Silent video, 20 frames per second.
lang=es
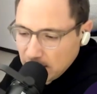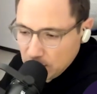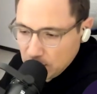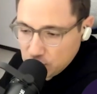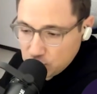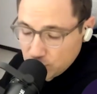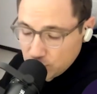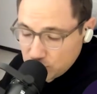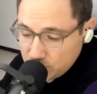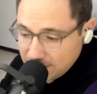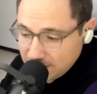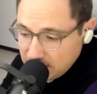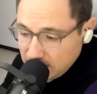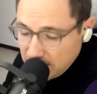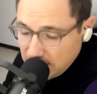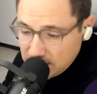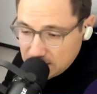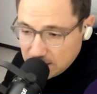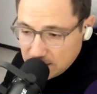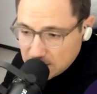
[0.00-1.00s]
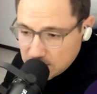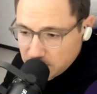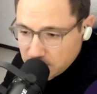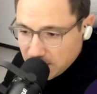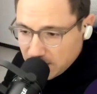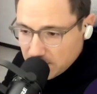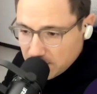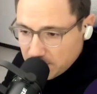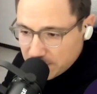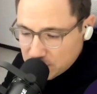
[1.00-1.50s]
que somos más de
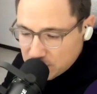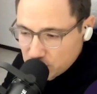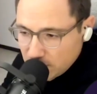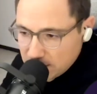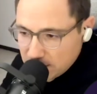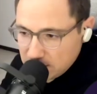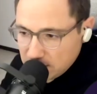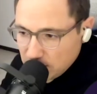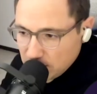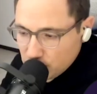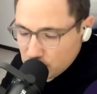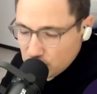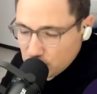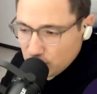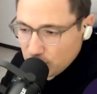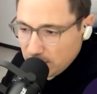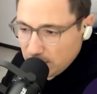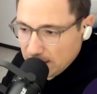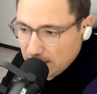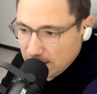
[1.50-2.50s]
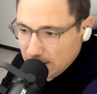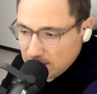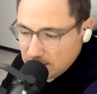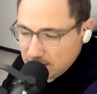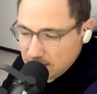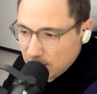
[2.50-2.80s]
320 personas en dos continentes.